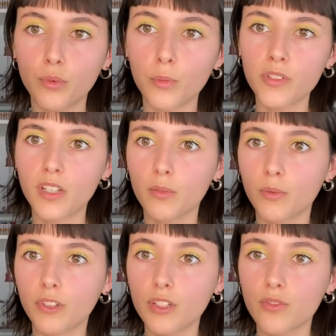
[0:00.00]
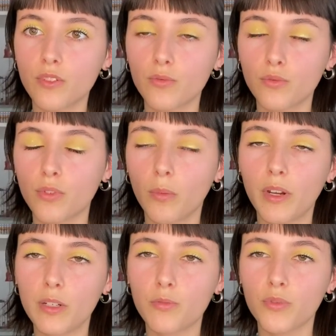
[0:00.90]
Pour moi c'est un manga, je vais vous en
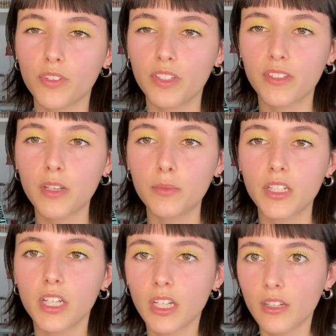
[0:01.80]
parler plus en détail, mais